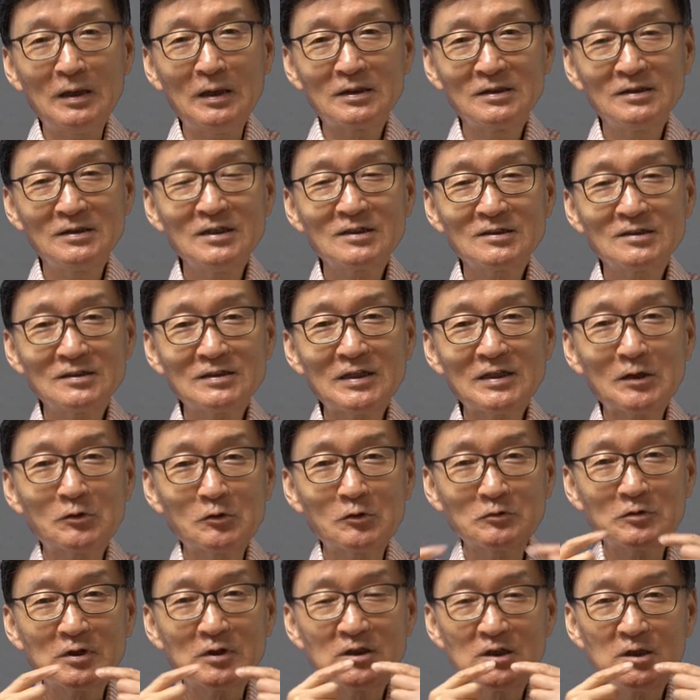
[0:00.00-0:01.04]
닉슨
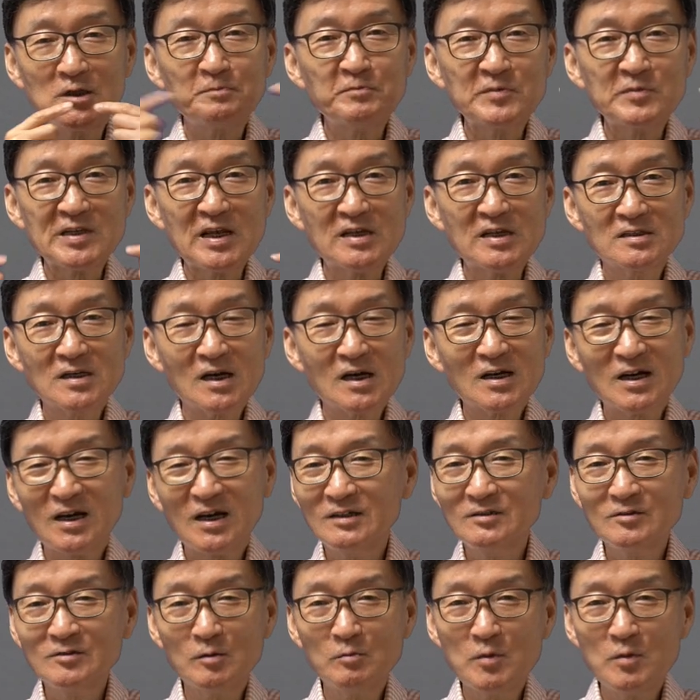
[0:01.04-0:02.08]
대통령 입재지가
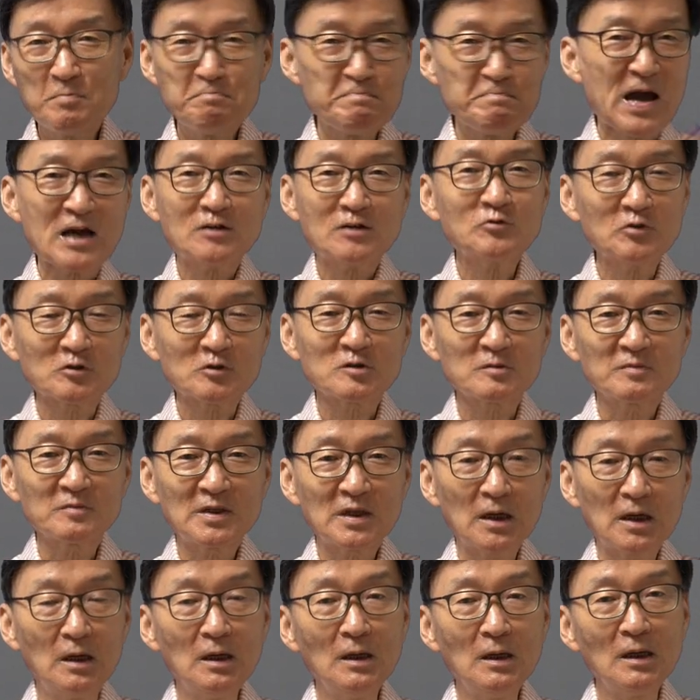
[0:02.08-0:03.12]
큰 선물을 팍
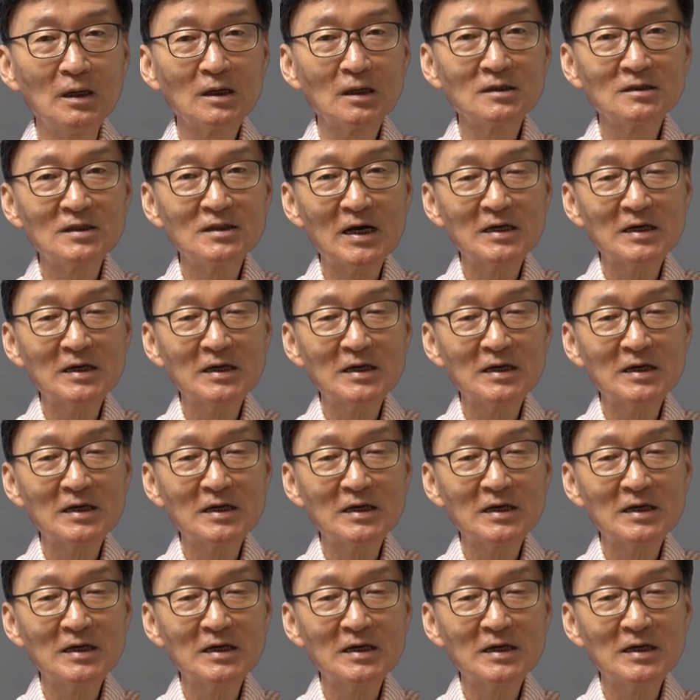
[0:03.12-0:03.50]
줬습니다. 그